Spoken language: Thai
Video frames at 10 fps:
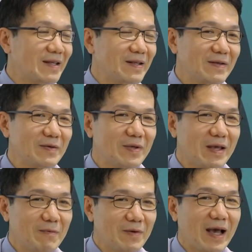นะส่วน
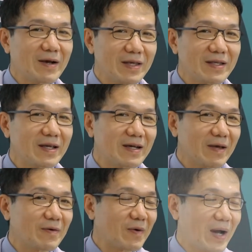ใหญ่ผู้ชายก็จะเจอ
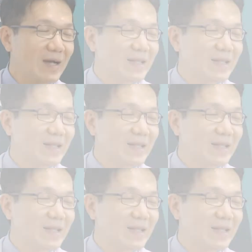เร็วกว่า